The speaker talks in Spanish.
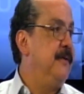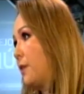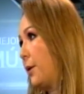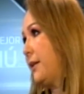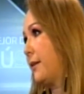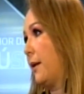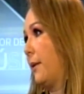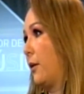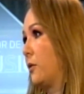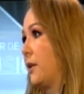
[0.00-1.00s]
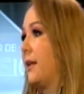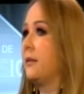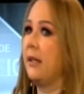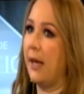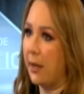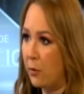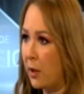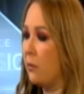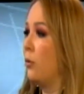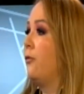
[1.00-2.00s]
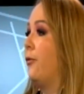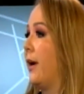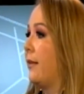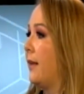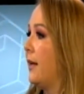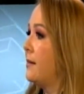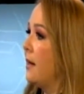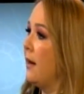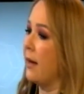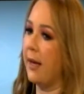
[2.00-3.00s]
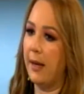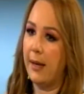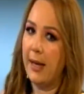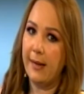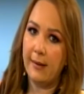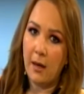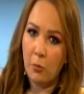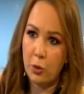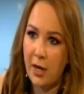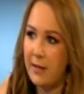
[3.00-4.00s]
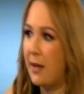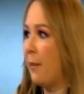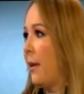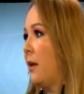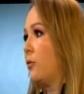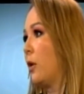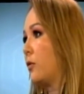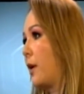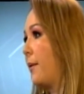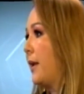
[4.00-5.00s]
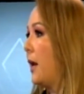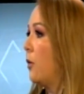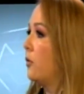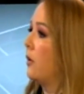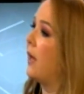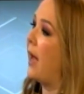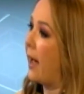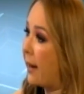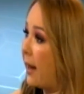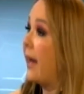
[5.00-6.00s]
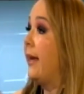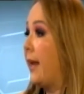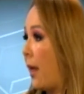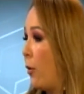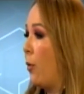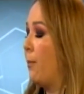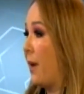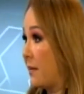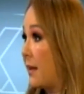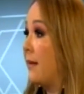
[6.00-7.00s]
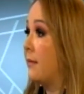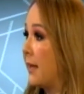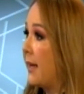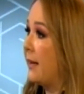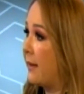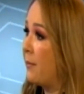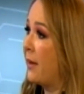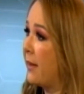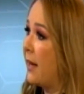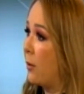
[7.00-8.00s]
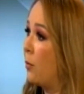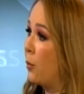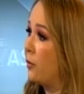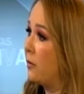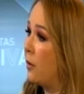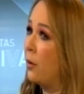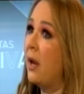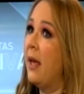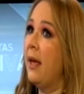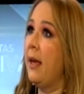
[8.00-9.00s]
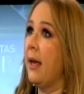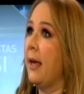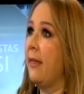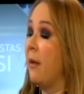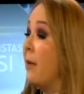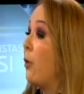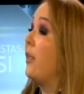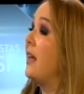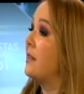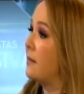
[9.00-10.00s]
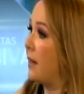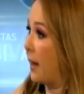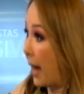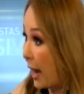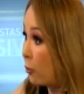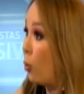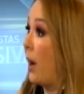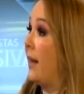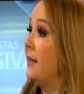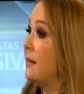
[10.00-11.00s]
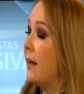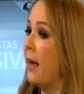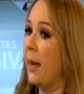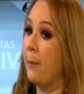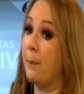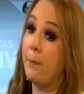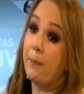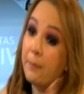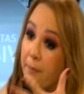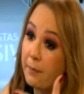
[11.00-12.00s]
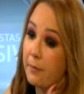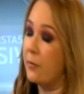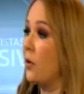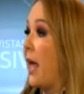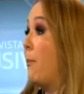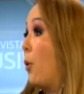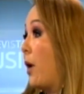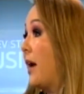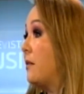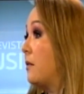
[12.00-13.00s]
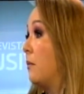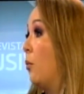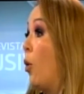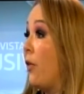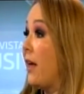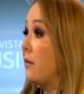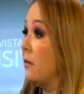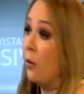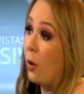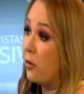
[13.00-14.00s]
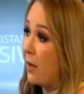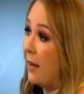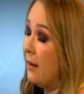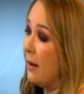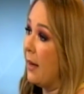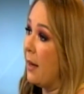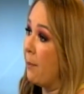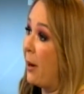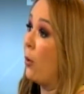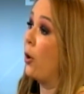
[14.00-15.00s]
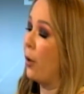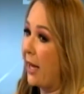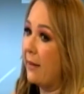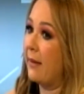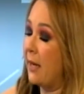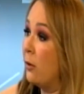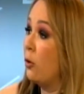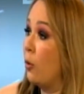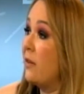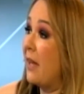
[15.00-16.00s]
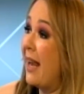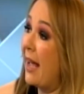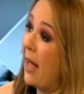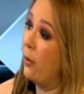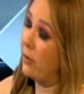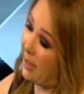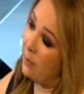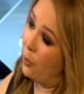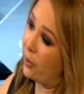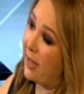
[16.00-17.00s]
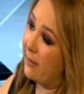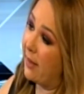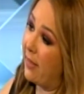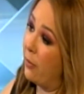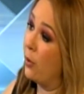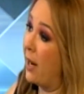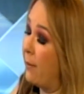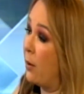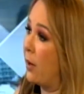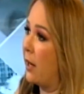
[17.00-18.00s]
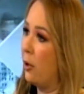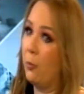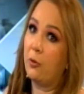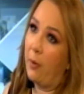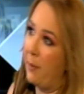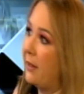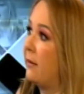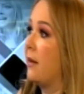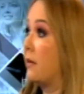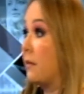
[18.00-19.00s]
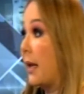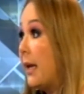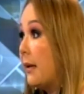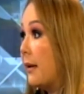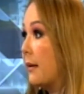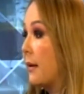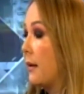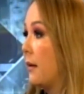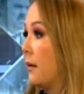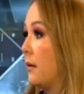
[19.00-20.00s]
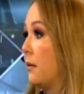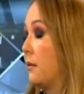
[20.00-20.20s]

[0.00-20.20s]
de ahorita, Álvaro, o sea, sí hay unas muy fuertes que, le tiran mucho a las damas o a los caballeros. Ha, girado bastante el tema de la composición eh, de melodías actuales, épocas, modas, no lo sé, pero creo que teniendo tú ese legado tan importante de don Álvaro Carrillo, pues obviamente tienes que seguirle. Sí, y